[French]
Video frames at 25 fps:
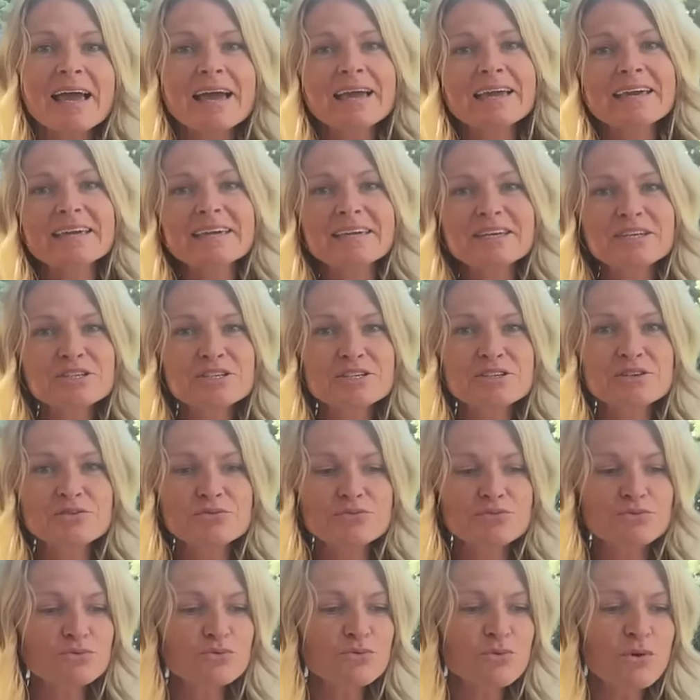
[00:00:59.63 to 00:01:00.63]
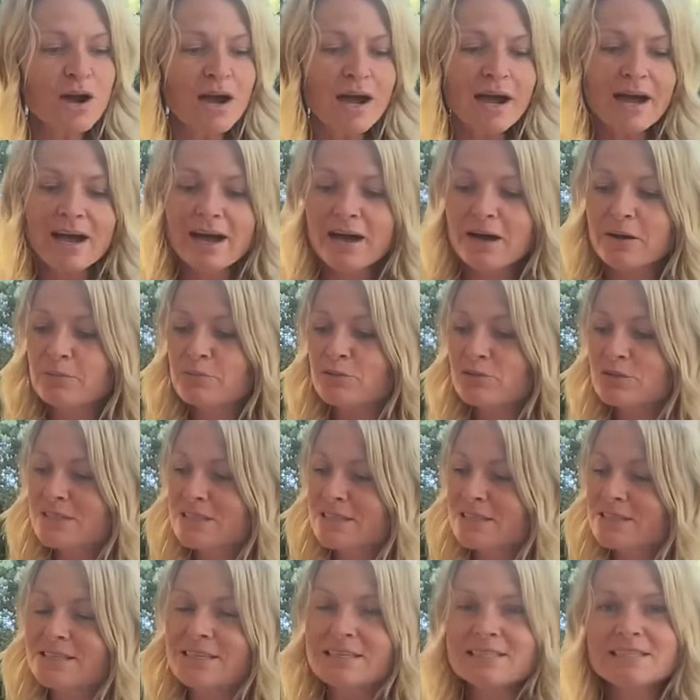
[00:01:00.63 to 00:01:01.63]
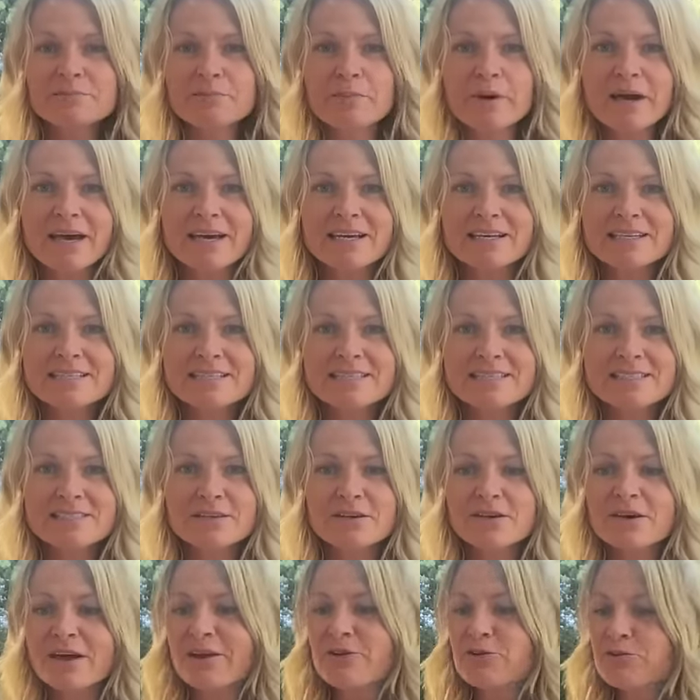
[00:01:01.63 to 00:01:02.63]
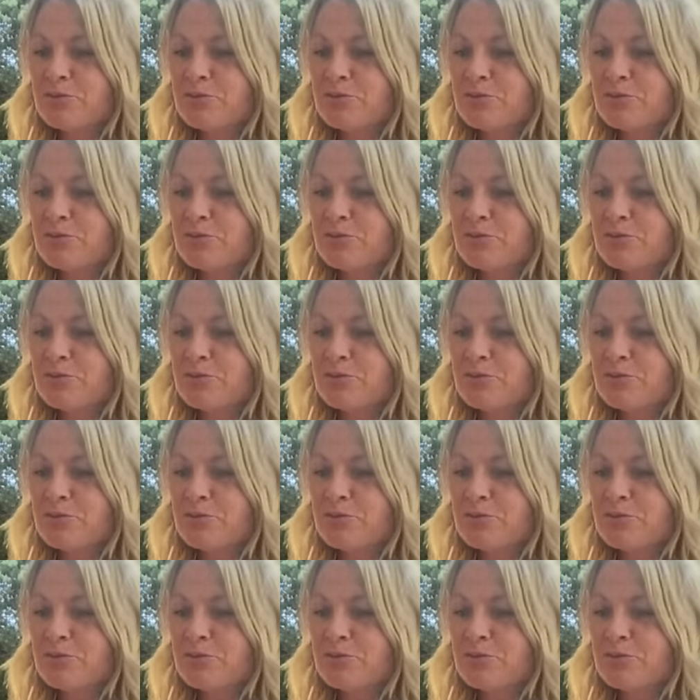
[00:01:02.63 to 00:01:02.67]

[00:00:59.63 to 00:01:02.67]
à créer chez vous un petit espace, euh,